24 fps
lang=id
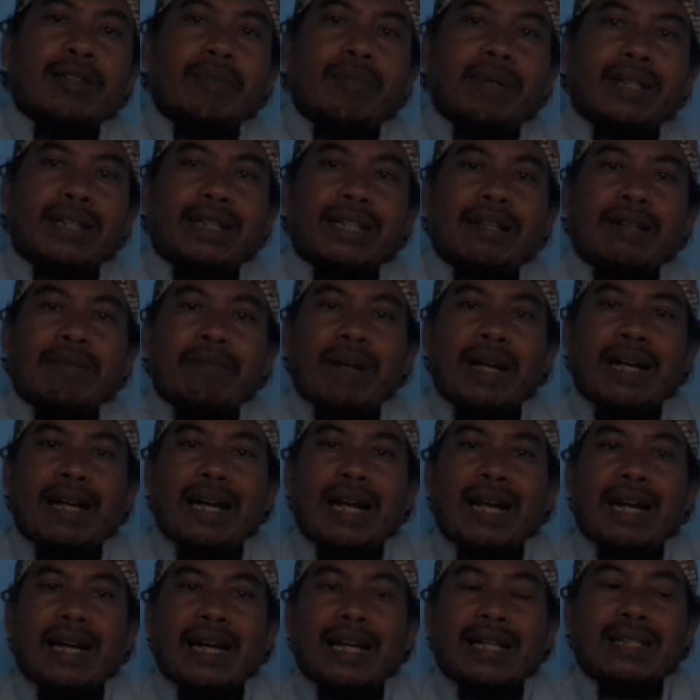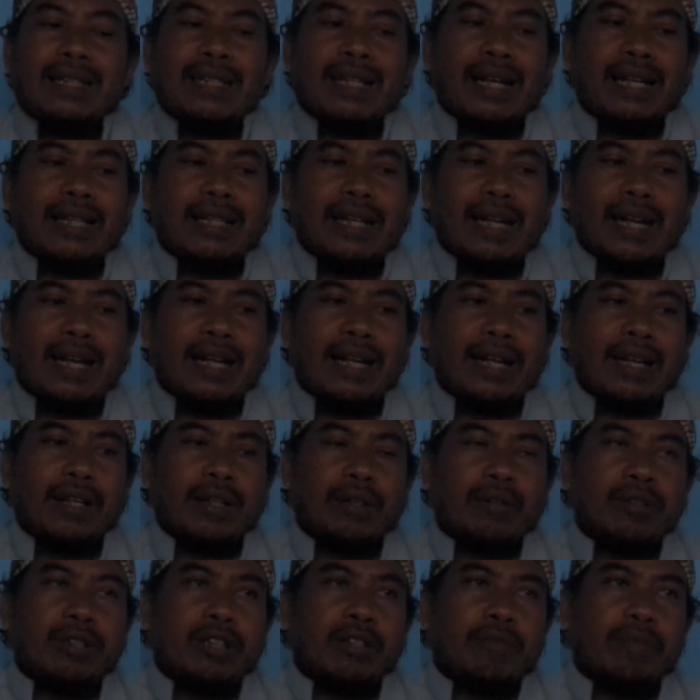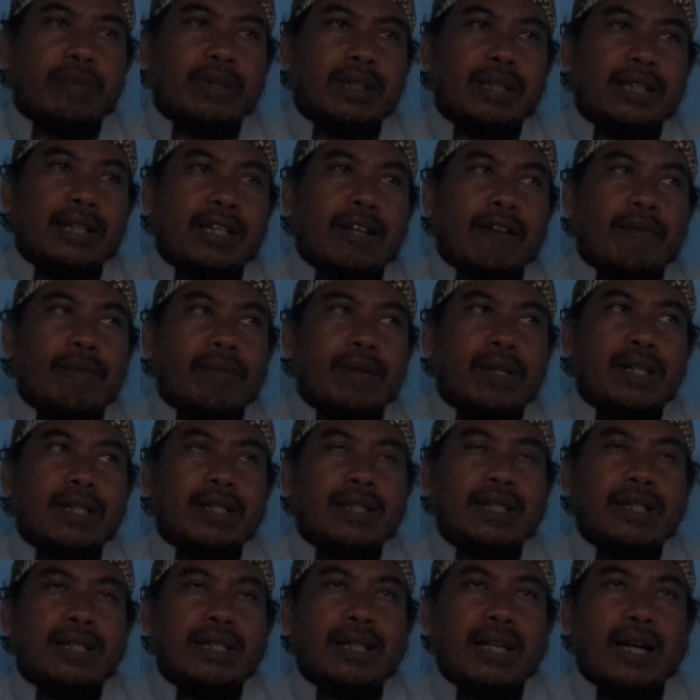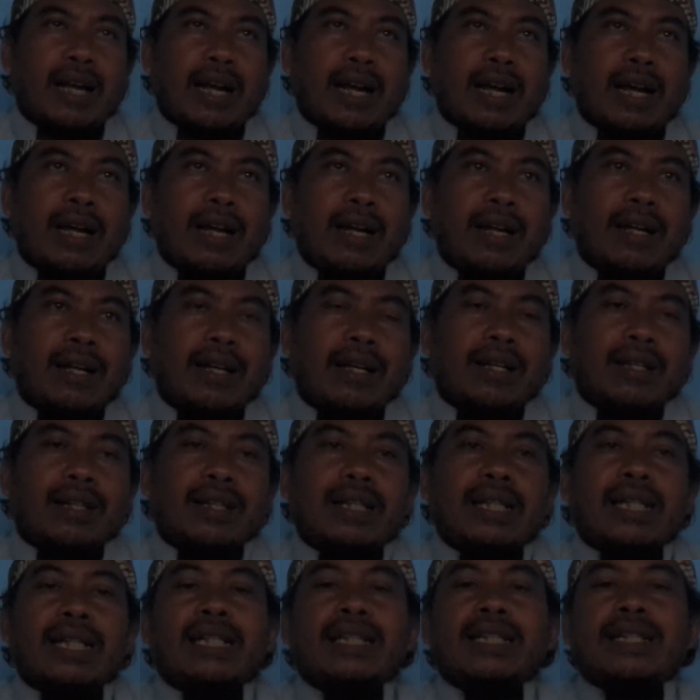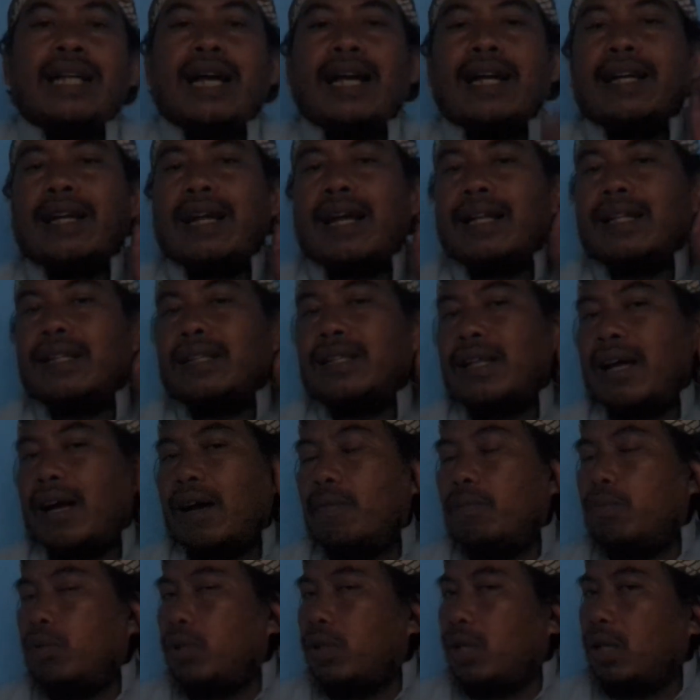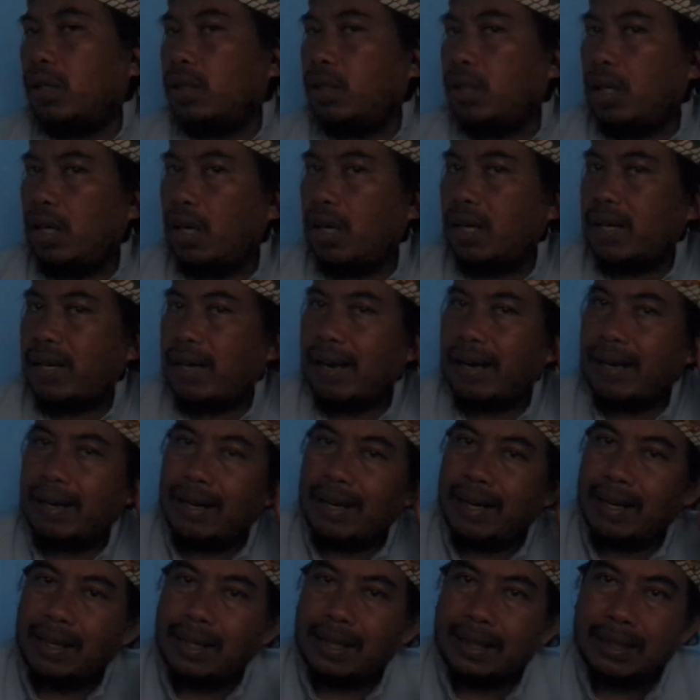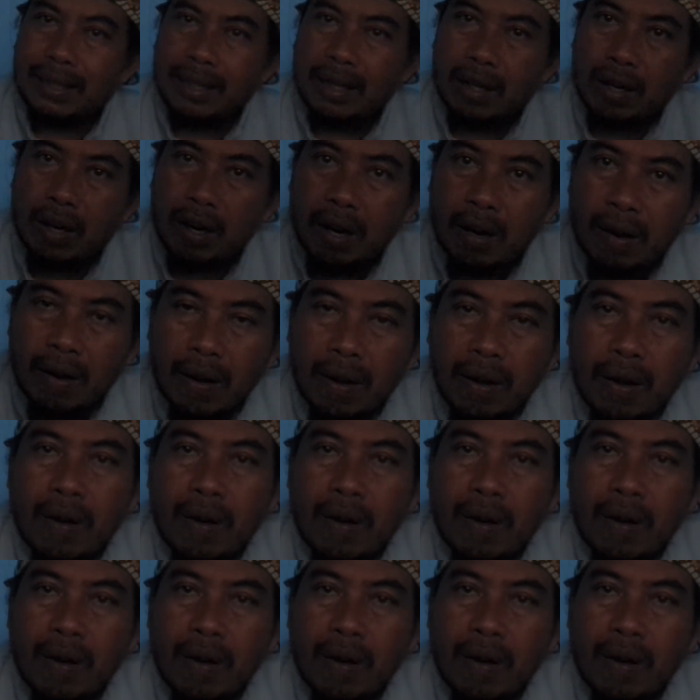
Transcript: Seperti mana rasanya yaitu seperti definisinya ihsan anta budallah karena tataro